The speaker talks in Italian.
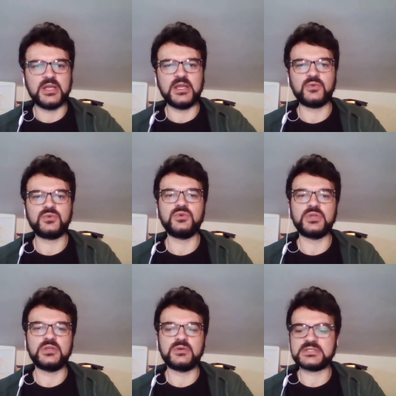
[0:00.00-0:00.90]
gli
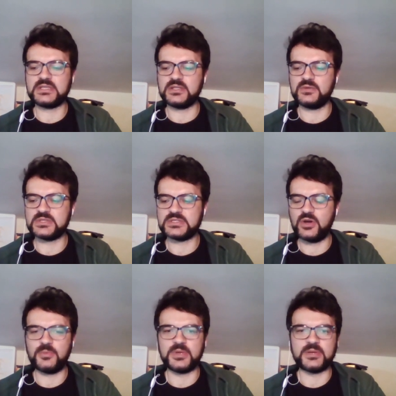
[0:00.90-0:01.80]
autori di queste, di queste
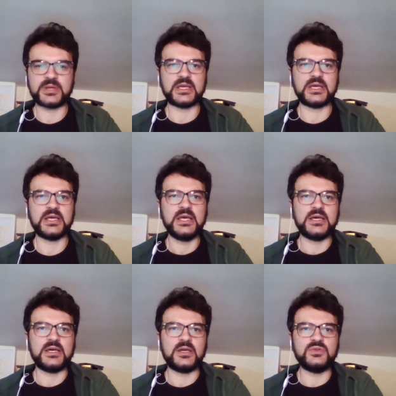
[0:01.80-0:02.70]
opere, perché
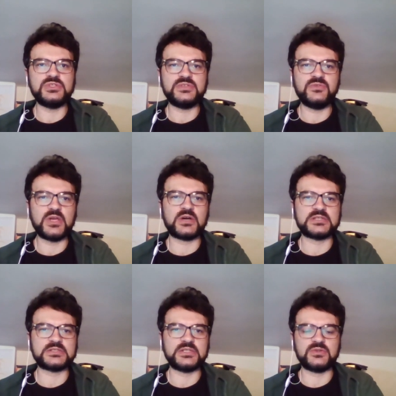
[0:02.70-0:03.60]
eh, Luigi Siviero ha
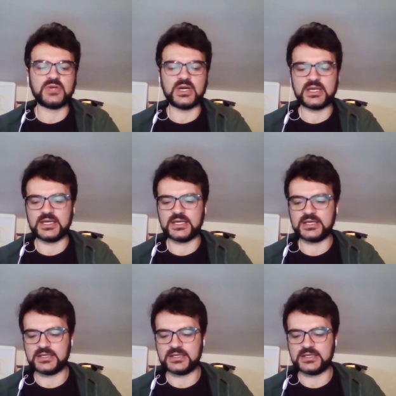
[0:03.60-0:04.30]
scritto anche eh,